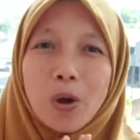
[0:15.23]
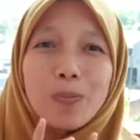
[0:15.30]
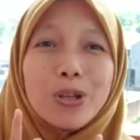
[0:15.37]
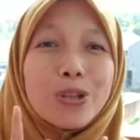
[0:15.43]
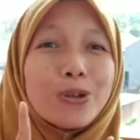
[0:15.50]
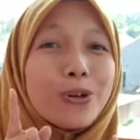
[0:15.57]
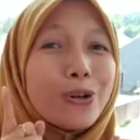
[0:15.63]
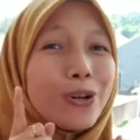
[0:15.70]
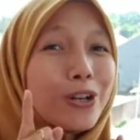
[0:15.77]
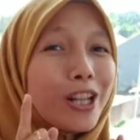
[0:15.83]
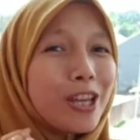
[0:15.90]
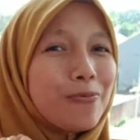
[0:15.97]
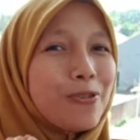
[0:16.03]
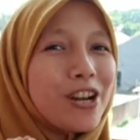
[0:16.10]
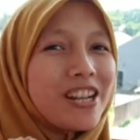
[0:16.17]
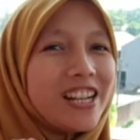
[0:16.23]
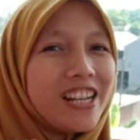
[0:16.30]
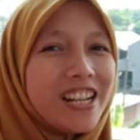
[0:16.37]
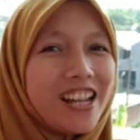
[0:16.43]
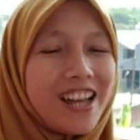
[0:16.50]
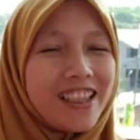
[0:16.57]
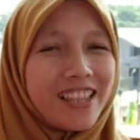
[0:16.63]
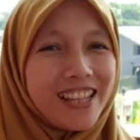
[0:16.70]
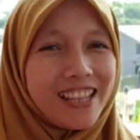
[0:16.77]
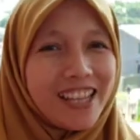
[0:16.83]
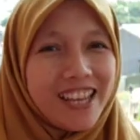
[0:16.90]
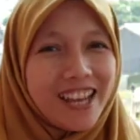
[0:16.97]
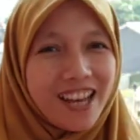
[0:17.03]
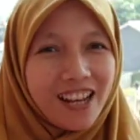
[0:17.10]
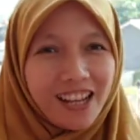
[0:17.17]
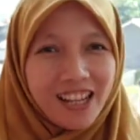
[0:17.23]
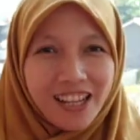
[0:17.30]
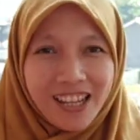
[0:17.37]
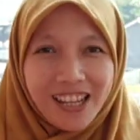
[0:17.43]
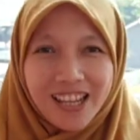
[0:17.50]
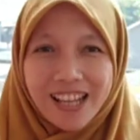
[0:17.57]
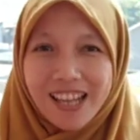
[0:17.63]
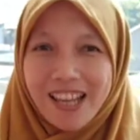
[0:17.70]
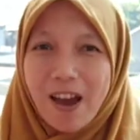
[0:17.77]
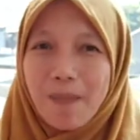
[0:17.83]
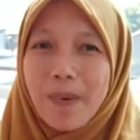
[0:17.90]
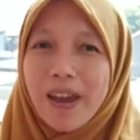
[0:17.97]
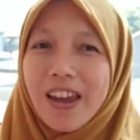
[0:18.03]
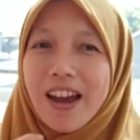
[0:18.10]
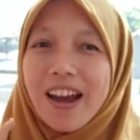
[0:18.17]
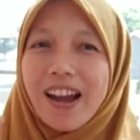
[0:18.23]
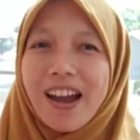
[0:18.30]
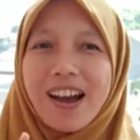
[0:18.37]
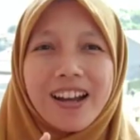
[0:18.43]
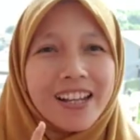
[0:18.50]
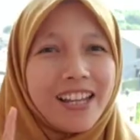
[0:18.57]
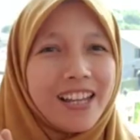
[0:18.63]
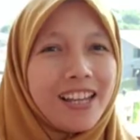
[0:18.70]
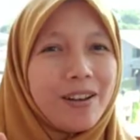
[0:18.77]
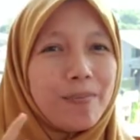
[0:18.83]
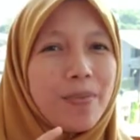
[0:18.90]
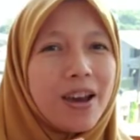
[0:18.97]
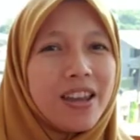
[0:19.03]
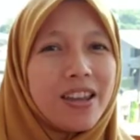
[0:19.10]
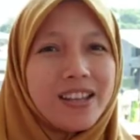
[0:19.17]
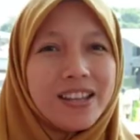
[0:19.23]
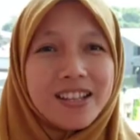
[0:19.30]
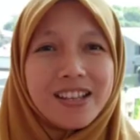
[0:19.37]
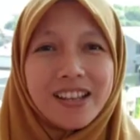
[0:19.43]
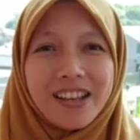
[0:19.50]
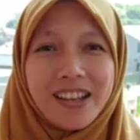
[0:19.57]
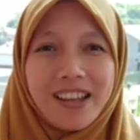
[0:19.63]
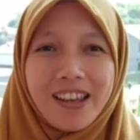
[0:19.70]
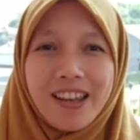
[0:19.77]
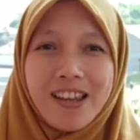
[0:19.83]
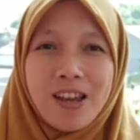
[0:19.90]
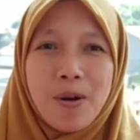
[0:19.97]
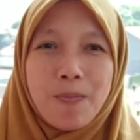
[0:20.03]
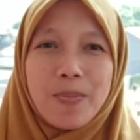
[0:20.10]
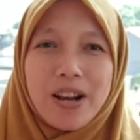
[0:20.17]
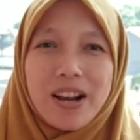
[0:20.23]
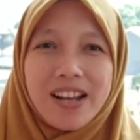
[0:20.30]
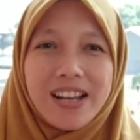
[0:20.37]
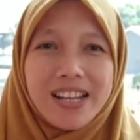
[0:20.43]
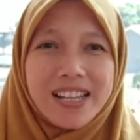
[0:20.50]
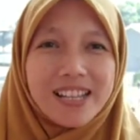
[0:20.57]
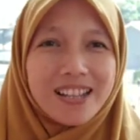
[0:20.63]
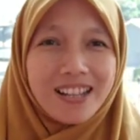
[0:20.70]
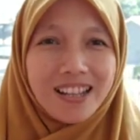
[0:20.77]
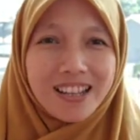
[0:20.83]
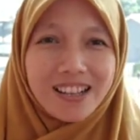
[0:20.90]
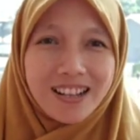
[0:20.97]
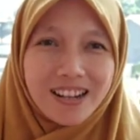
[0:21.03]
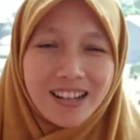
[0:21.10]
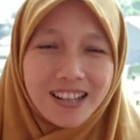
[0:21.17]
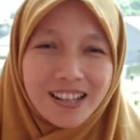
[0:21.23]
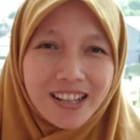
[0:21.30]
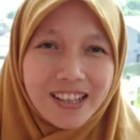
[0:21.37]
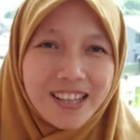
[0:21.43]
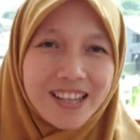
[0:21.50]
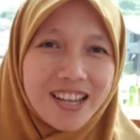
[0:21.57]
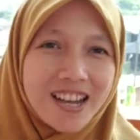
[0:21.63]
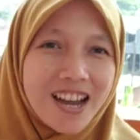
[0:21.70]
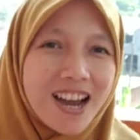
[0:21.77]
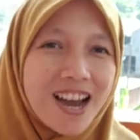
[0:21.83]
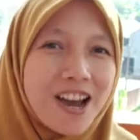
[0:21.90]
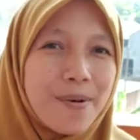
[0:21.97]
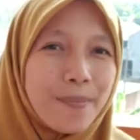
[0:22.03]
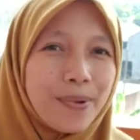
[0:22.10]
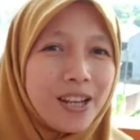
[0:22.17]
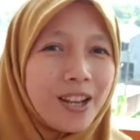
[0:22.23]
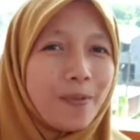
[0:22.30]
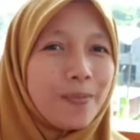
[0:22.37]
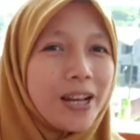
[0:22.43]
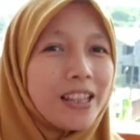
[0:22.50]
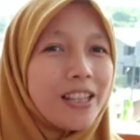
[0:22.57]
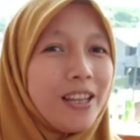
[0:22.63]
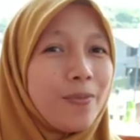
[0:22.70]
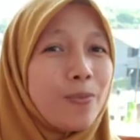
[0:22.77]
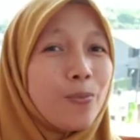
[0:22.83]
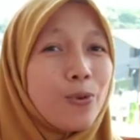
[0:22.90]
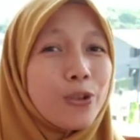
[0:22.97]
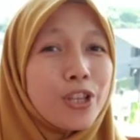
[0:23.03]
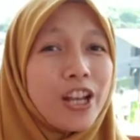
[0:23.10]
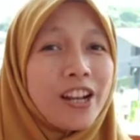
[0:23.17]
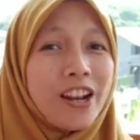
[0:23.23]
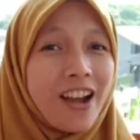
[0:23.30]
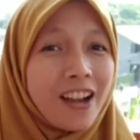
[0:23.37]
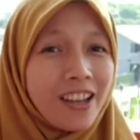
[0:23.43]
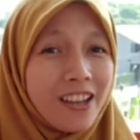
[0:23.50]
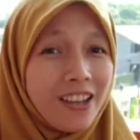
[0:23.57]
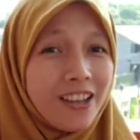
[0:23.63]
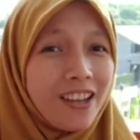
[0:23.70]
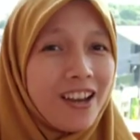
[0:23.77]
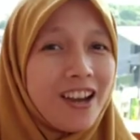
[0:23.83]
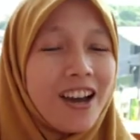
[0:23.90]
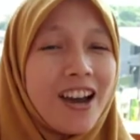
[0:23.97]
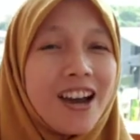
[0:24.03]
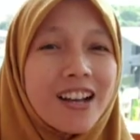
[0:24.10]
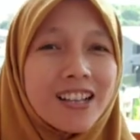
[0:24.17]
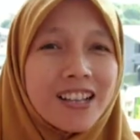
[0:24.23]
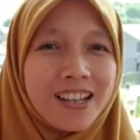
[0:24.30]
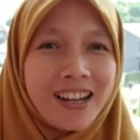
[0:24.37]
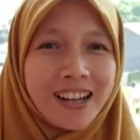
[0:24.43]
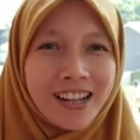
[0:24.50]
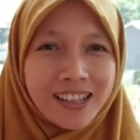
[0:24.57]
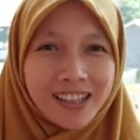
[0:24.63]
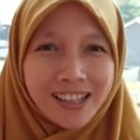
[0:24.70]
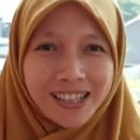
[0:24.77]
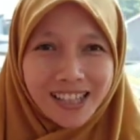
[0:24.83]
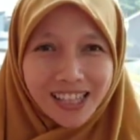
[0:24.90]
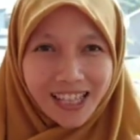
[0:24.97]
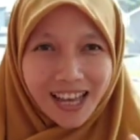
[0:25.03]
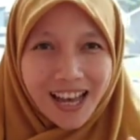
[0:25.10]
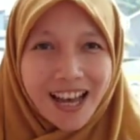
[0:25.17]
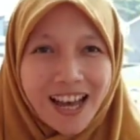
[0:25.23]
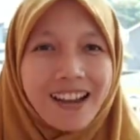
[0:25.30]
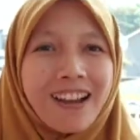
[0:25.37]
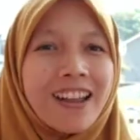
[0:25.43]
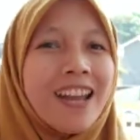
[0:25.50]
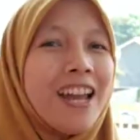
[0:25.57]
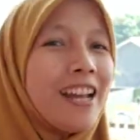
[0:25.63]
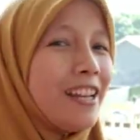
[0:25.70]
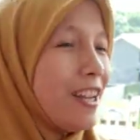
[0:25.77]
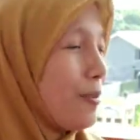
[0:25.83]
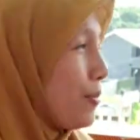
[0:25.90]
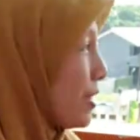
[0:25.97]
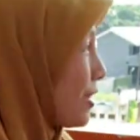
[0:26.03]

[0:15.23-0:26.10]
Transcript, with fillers: Betul, ibu ada di lantai 3 nih. Siapa yang kangen ingin main di sini? Berada di selasar lantai 3, menikmati hembusan angin yang sangat kencang dan